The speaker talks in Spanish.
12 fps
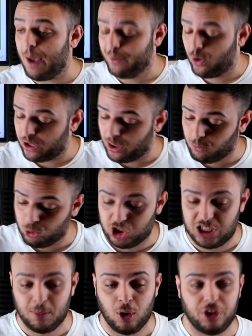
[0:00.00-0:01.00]
ha mejorado
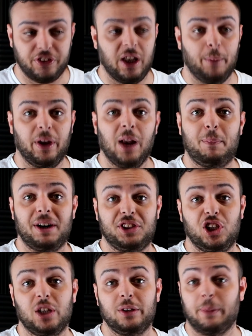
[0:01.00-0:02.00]
muchísimo desde el primer
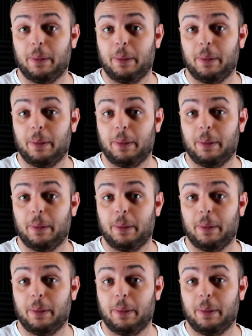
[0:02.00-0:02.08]
partido de